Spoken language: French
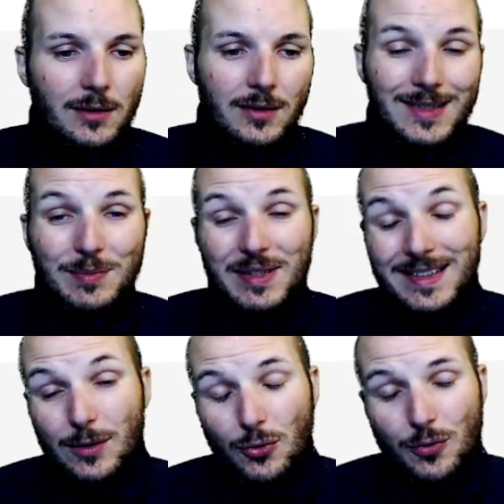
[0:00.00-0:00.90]
c'est pas
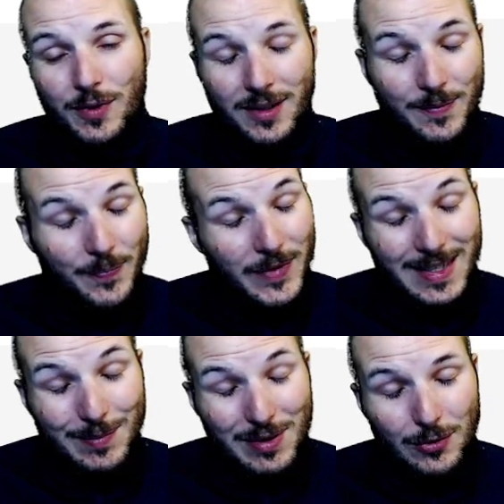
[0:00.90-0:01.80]
zéro, mais
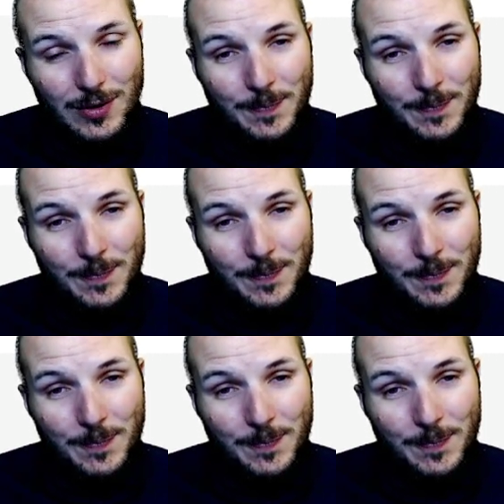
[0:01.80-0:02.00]
c'est pas loin.